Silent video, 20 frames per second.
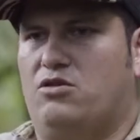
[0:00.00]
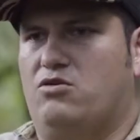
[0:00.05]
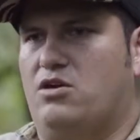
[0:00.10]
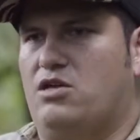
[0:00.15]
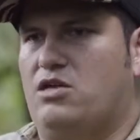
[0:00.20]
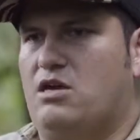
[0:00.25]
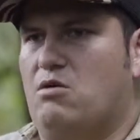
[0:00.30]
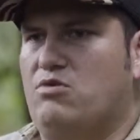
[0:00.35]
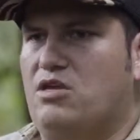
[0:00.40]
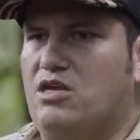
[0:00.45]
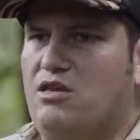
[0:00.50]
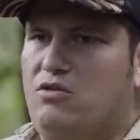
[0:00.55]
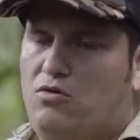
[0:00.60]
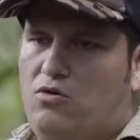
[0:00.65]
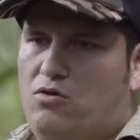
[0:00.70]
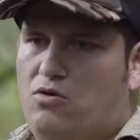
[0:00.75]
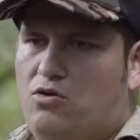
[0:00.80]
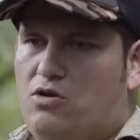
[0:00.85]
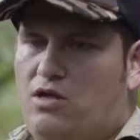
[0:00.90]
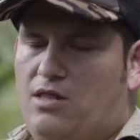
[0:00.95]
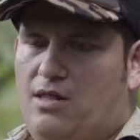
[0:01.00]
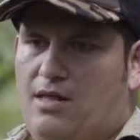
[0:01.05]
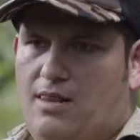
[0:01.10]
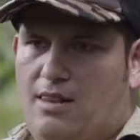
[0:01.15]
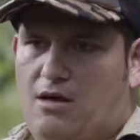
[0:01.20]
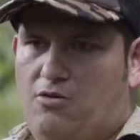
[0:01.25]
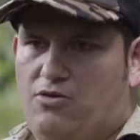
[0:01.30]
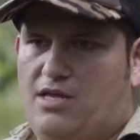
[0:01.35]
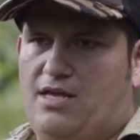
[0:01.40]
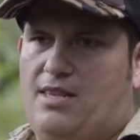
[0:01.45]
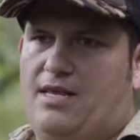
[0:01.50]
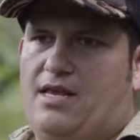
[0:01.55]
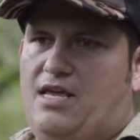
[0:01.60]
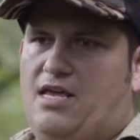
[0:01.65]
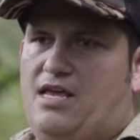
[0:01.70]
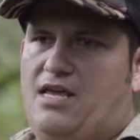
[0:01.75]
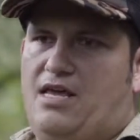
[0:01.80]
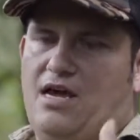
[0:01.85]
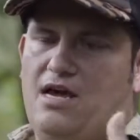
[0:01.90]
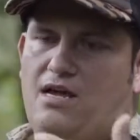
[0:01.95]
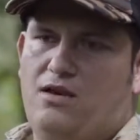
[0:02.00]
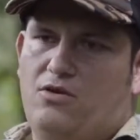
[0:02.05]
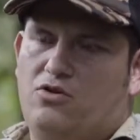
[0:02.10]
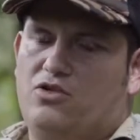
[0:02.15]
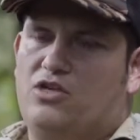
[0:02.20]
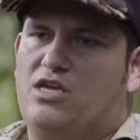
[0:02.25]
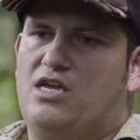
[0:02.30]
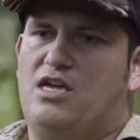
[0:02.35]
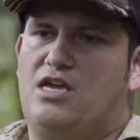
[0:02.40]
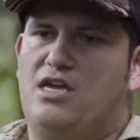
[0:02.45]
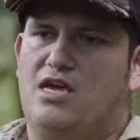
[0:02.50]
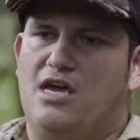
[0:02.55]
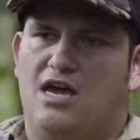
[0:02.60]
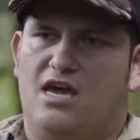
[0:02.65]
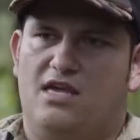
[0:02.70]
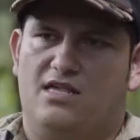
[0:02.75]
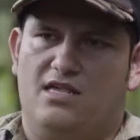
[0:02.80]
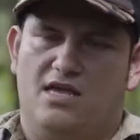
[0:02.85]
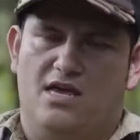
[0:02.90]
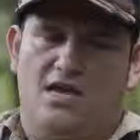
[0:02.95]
entonces a unirnos la hotelería, los guías,